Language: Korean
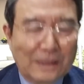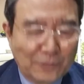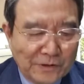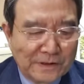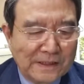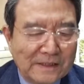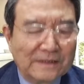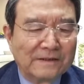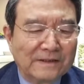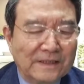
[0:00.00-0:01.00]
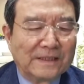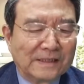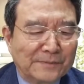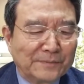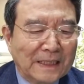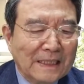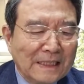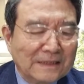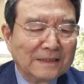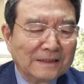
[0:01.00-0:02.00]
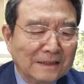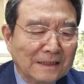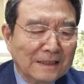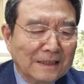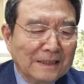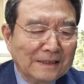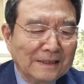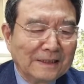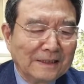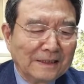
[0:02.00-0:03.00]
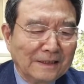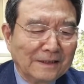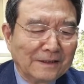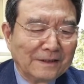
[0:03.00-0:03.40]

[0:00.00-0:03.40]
하고 있는 일이 있습니다. 그, 이,